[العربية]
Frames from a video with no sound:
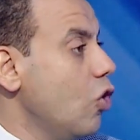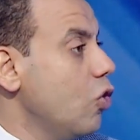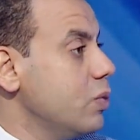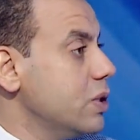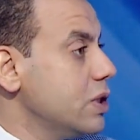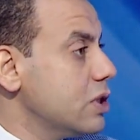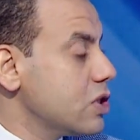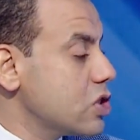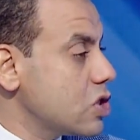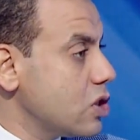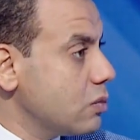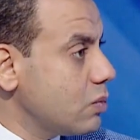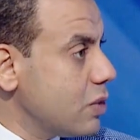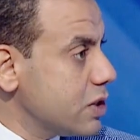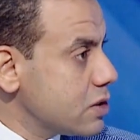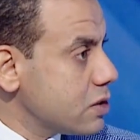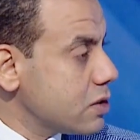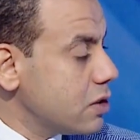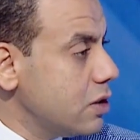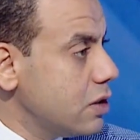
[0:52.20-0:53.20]
ومن نشاط
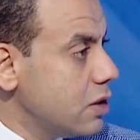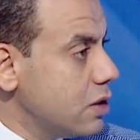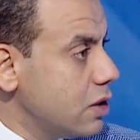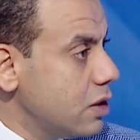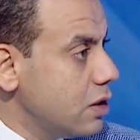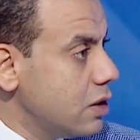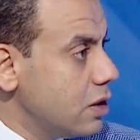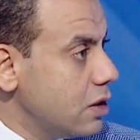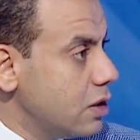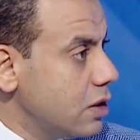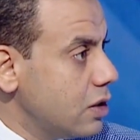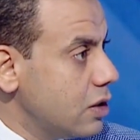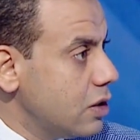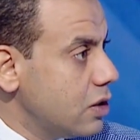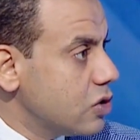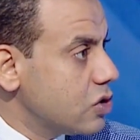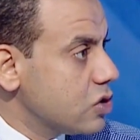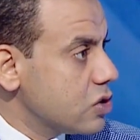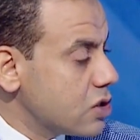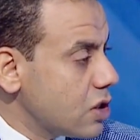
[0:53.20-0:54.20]
مصر ال ال ال
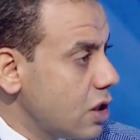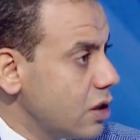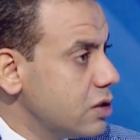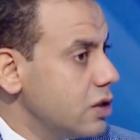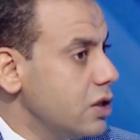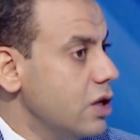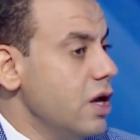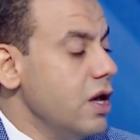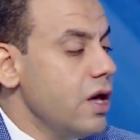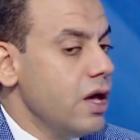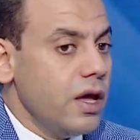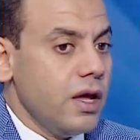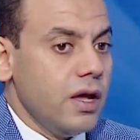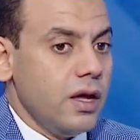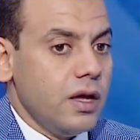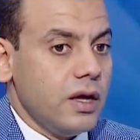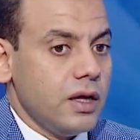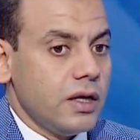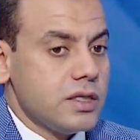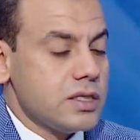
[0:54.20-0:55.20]
الاقتصادي آه،